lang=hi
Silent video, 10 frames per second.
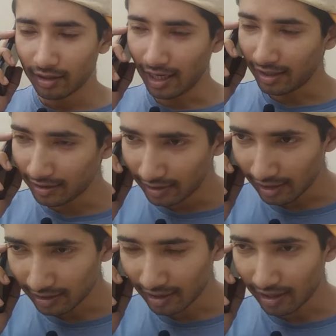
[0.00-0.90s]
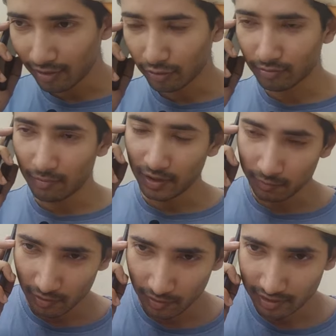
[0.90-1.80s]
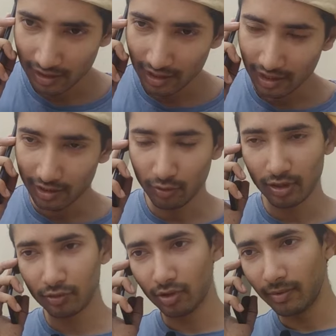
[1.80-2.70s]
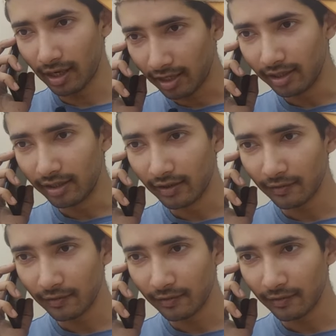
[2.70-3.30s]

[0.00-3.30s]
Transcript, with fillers: कैट दिया था उसमें पचपन परसेंट डाला ही कॉलेज को ही मिला नहीं